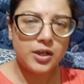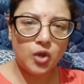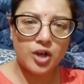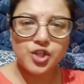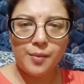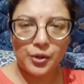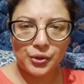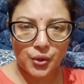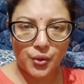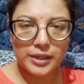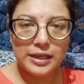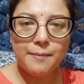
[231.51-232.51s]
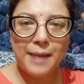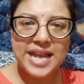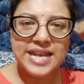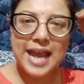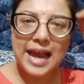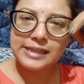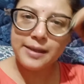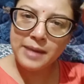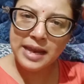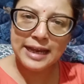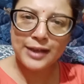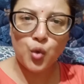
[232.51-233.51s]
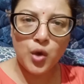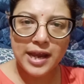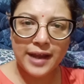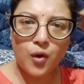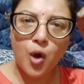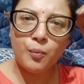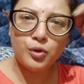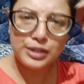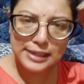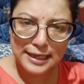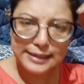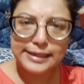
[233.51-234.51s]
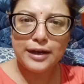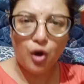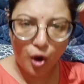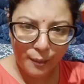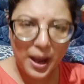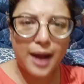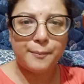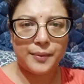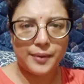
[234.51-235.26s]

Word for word: দরজা বন্ধ করে দেয় বাইকে একটা মেয়েকে তুললে কমন সেন্সের অভাব